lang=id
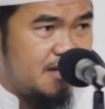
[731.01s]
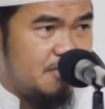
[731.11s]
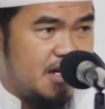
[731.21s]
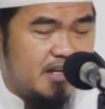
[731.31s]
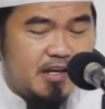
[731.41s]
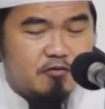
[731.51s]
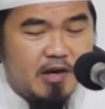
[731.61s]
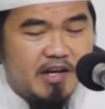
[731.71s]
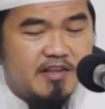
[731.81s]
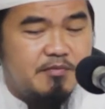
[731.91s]
Albani yaitu
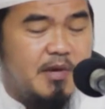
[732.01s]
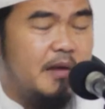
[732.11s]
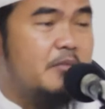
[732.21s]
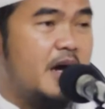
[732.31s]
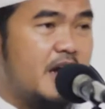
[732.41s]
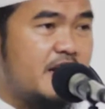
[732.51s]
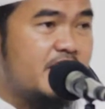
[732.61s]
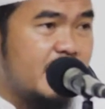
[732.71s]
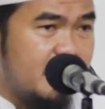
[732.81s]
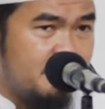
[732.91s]
hadis bab
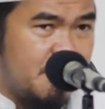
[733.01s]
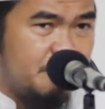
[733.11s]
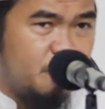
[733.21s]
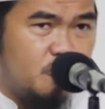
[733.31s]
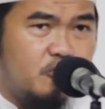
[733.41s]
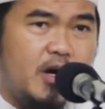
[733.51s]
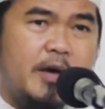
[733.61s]
hadis yang ke-42